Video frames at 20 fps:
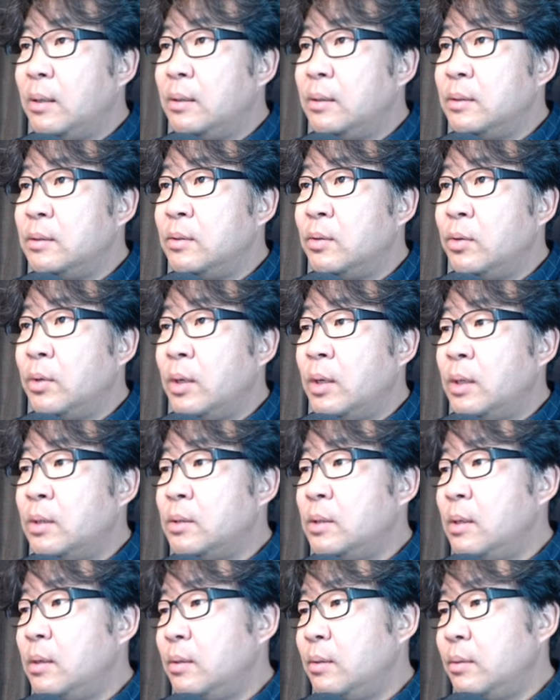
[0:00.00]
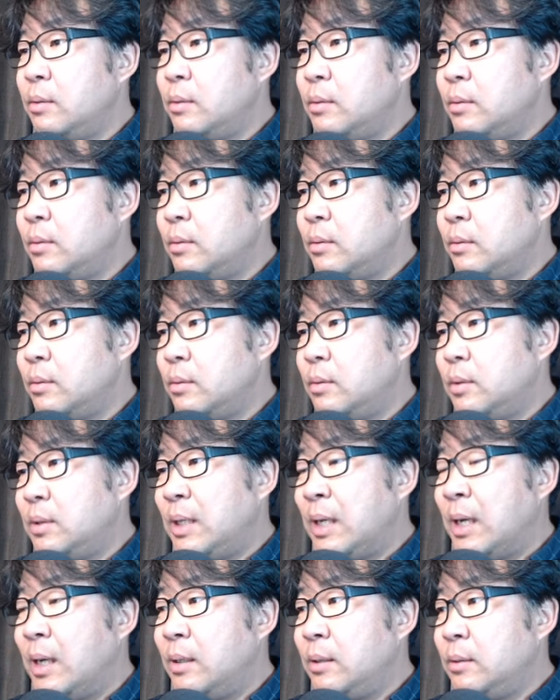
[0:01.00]
그래서 이렇게 해서
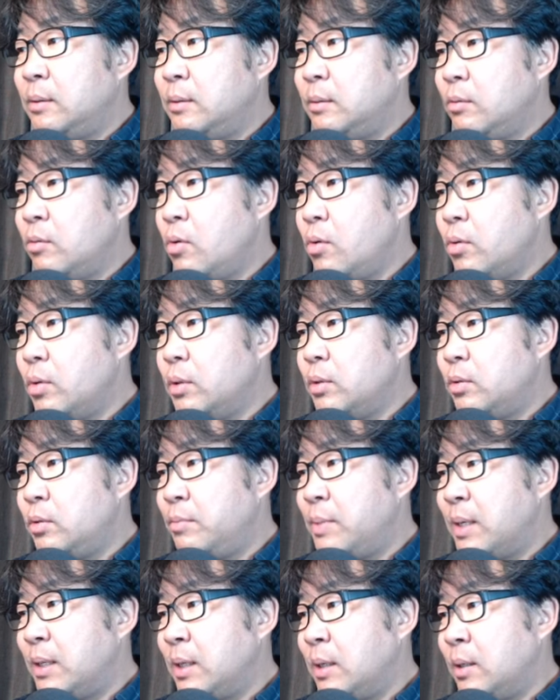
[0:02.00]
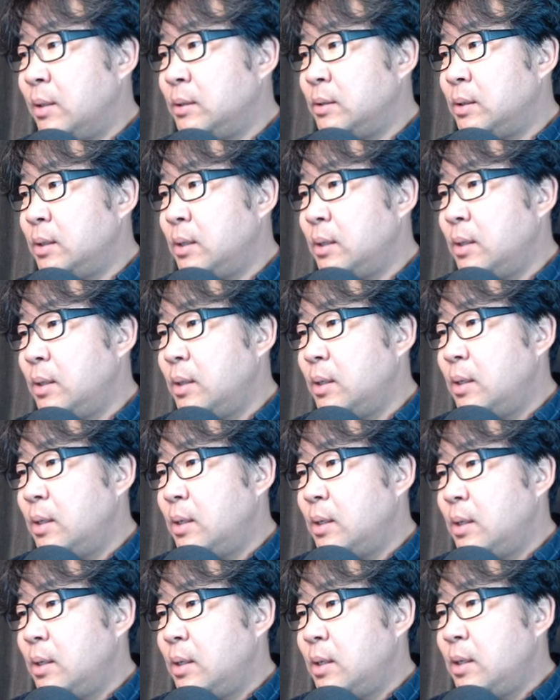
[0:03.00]
나가는 콘크리트로 바닥을 이제
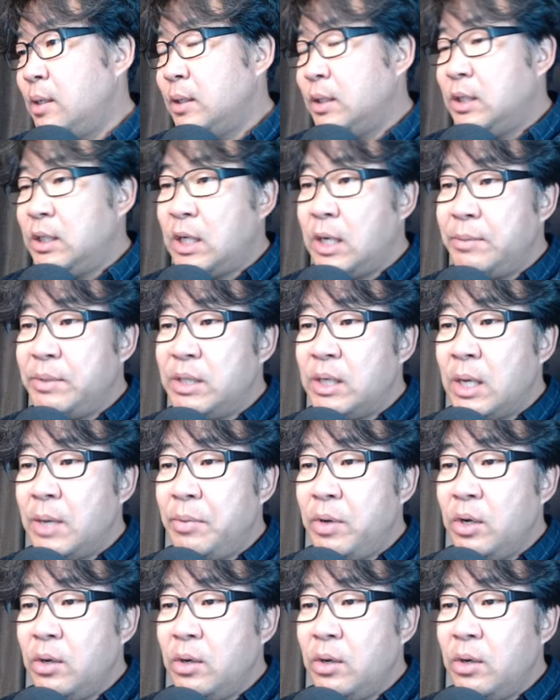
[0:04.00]
기계미장 해버린